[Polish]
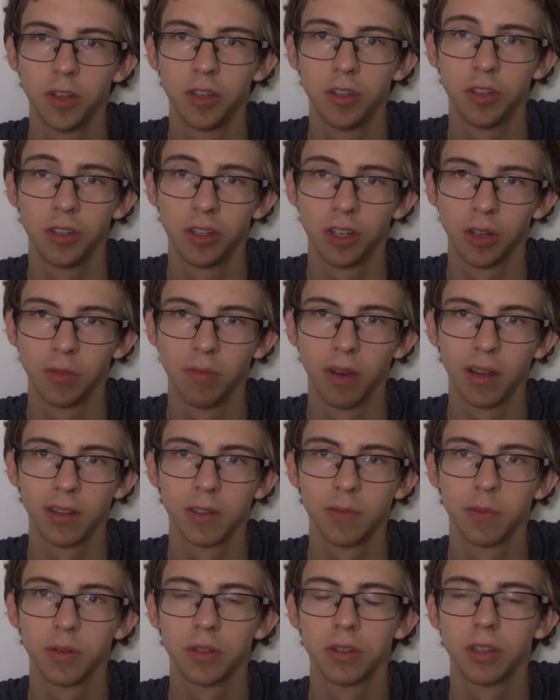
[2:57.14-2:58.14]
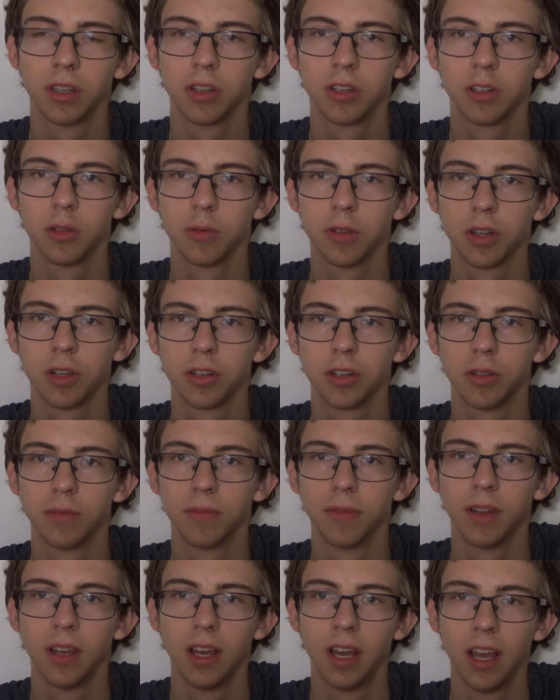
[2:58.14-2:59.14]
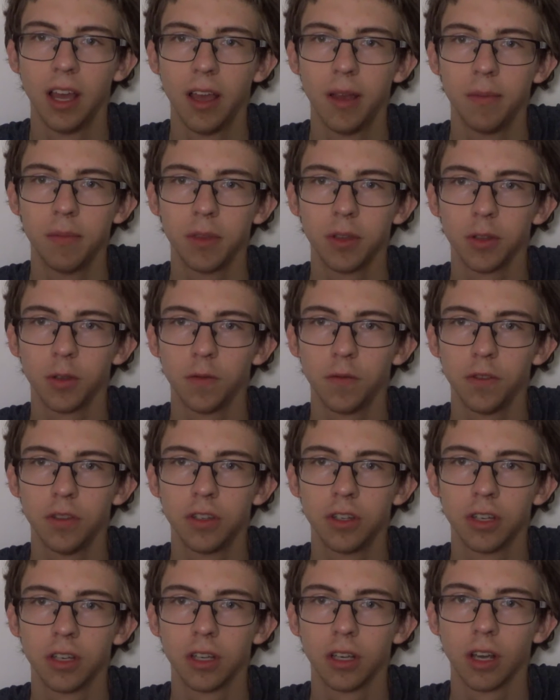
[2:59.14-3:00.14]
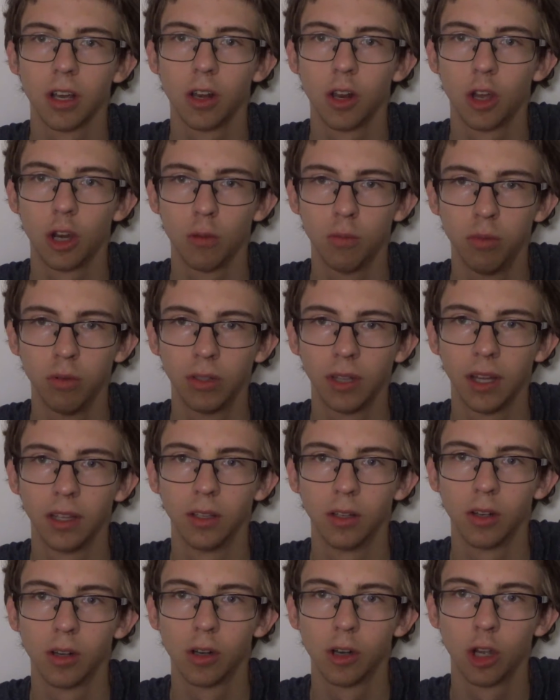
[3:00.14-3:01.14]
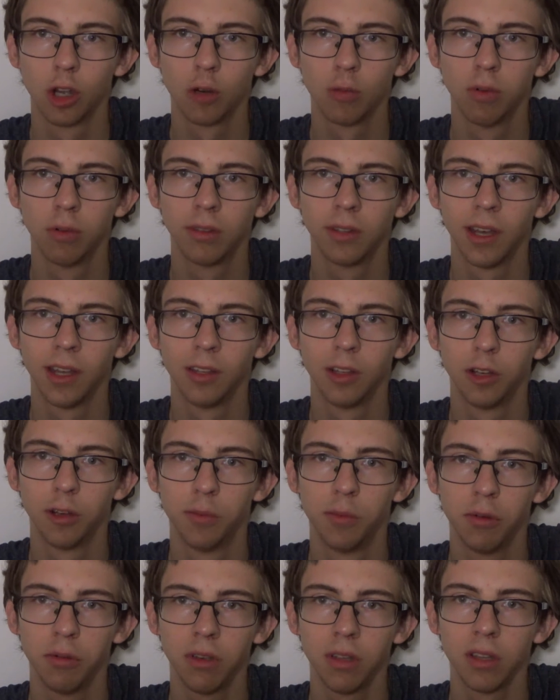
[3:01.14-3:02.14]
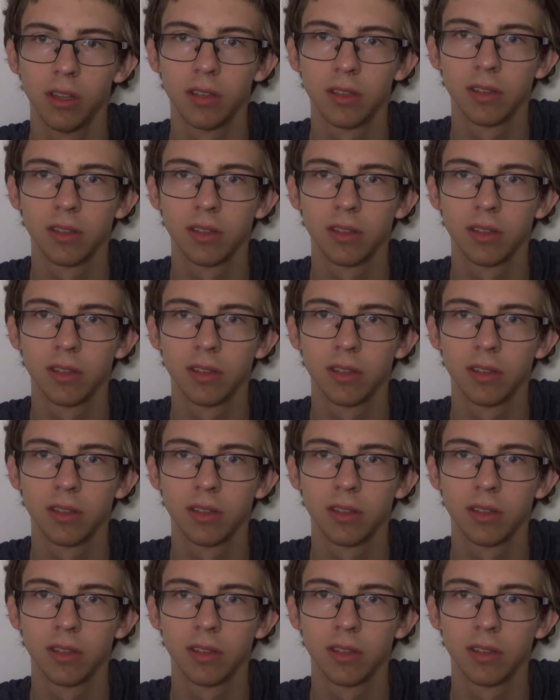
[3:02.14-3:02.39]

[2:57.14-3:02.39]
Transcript: się dzisiaj bardzo pożyteczną rzeczą, mianowicie chlorobutanol. Chlorobutanol był kiedyś